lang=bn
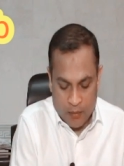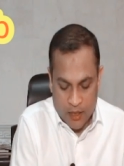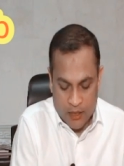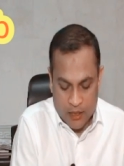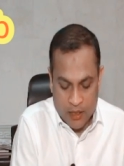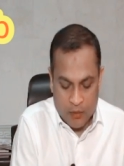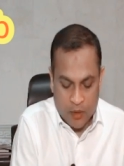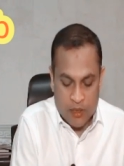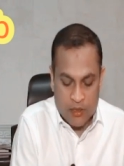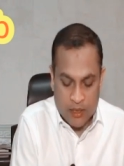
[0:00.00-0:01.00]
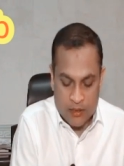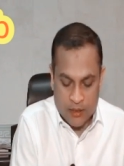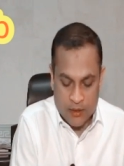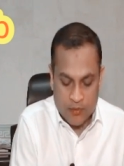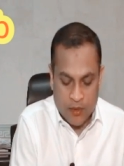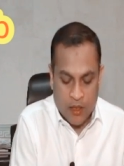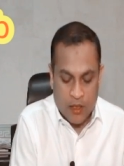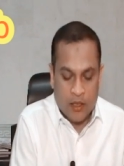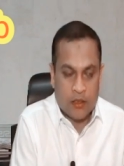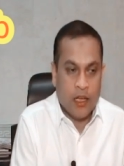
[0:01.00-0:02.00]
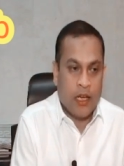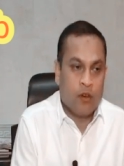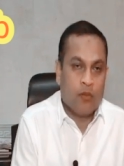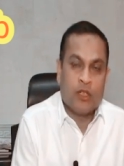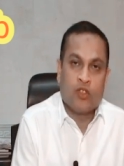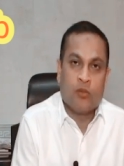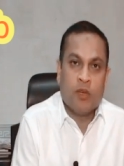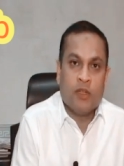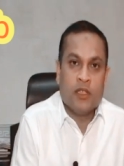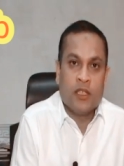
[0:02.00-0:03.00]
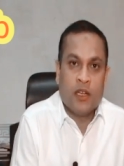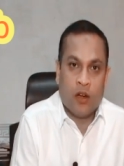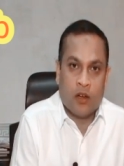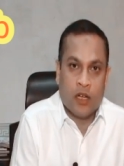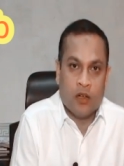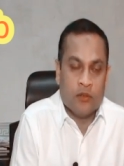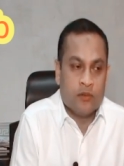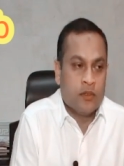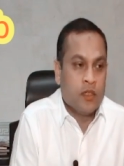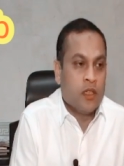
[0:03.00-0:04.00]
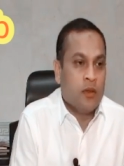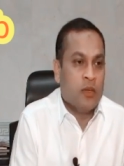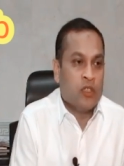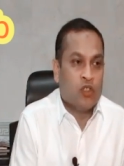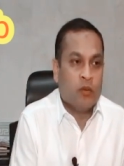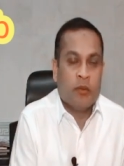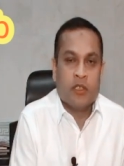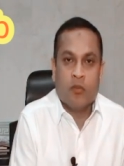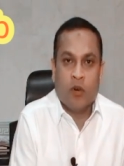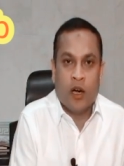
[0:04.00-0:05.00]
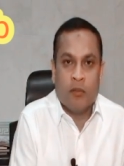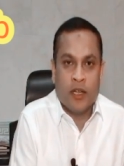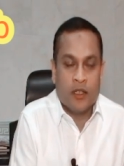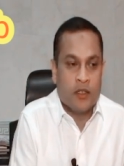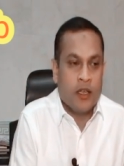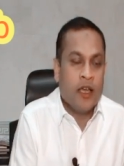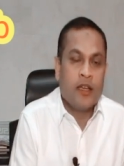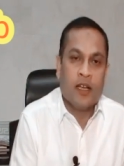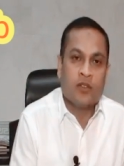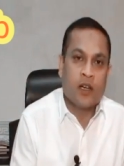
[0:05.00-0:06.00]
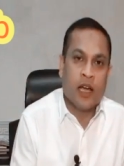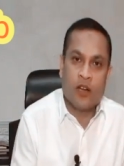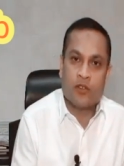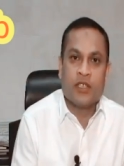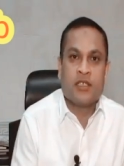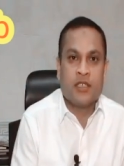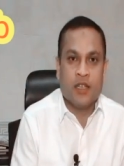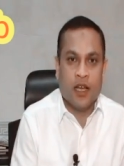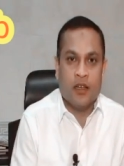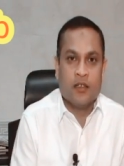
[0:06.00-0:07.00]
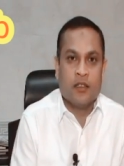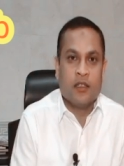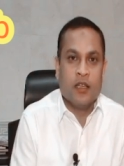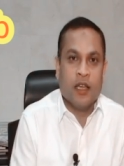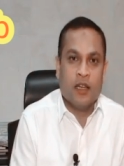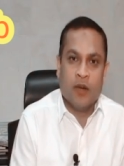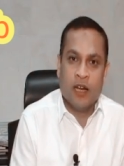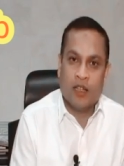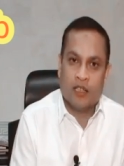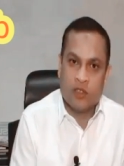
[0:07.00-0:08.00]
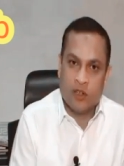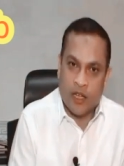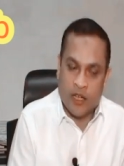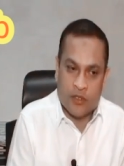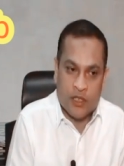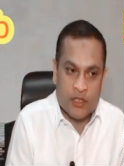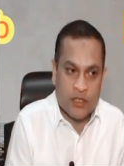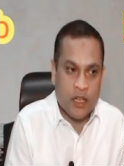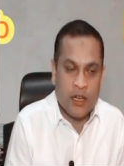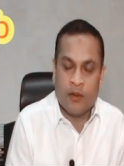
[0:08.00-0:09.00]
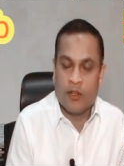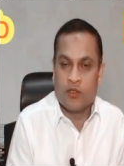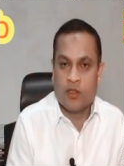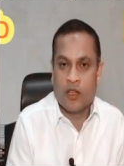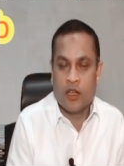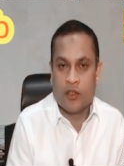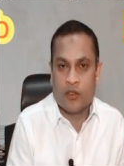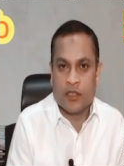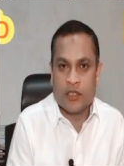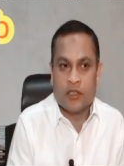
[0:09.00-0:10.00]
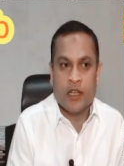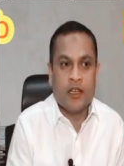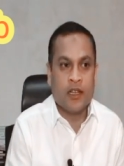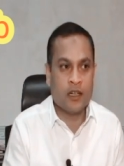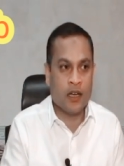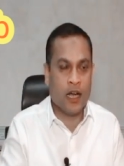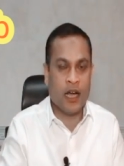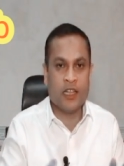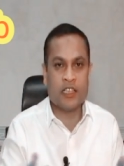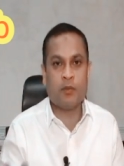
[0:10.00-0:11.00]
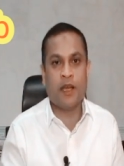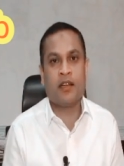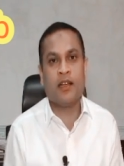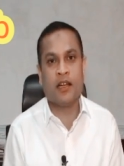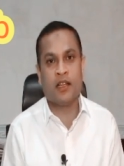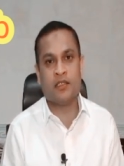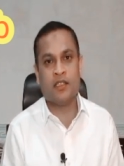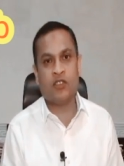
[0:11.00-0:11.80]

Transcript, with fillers: আমরা যেটা বলতে চাচ্ছি যে এখন বিশ্বব্যাপী যে লকডাউন বিশ্বব্যাপী যে মহামারী এটা আসলে কারো সৃষ্টি না এটা বাংলাদেশ সরকারের সৃষ্টি না লেবানন সরকারের সৃষ্টি না এটা একটা আনএক্সপেক্টেড একটা